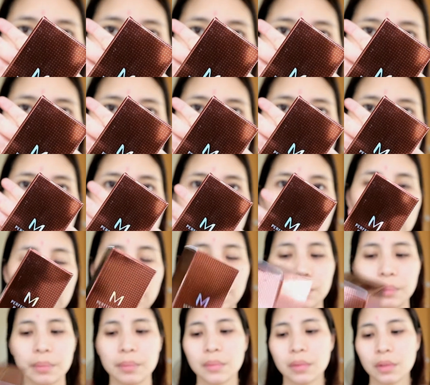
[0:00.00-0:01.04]
BB
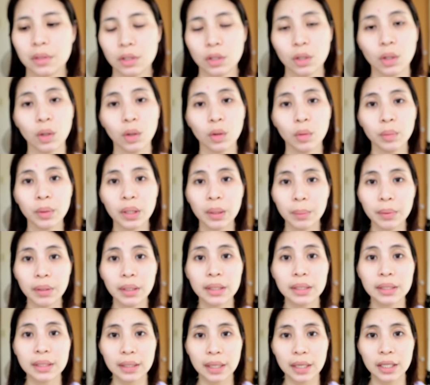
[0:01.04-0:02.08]
Cream. So,
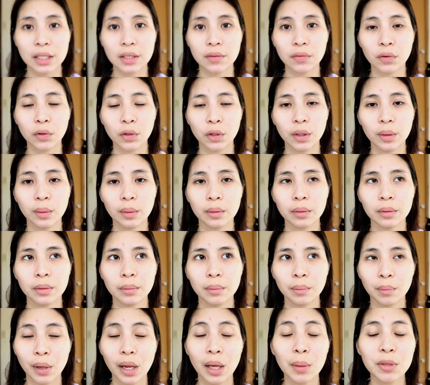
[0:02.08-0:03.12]
BB stands for
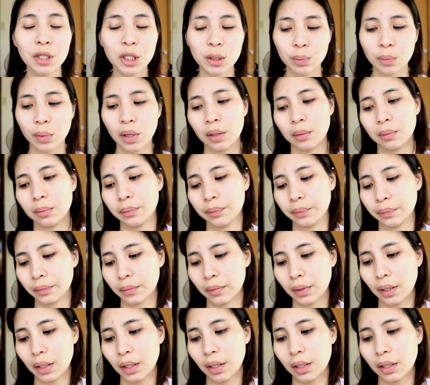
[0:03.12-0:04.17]
Blemish Bomb.
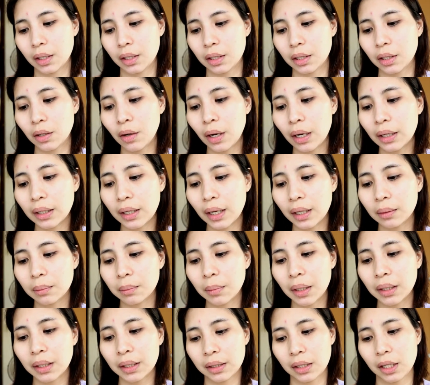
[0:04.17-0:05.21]
So, I got
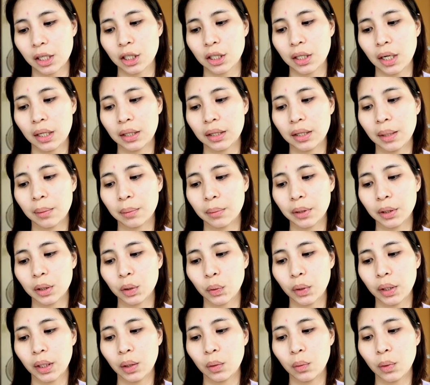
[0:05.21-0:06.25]
mine in the shade number
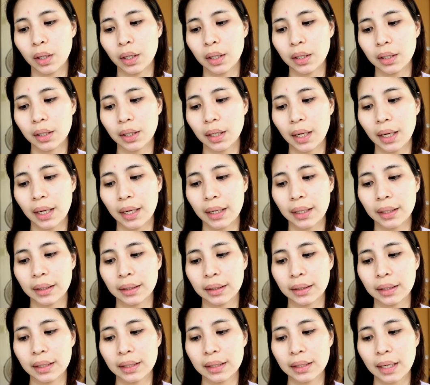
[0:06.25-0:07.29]
21. And
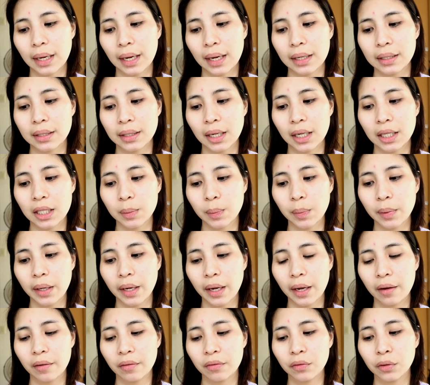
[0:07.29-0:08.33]
this has
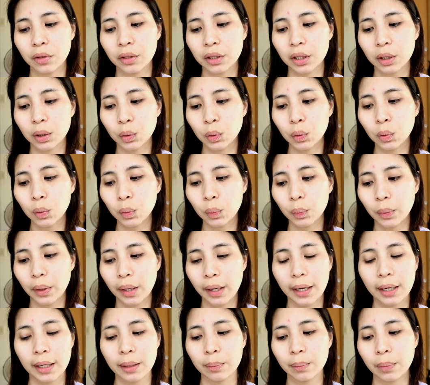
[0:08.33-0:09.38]
SPF 42
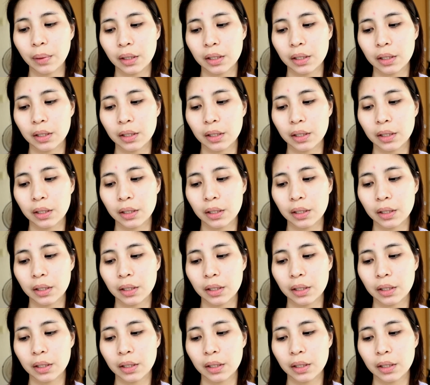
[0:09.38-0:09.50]
PA+++.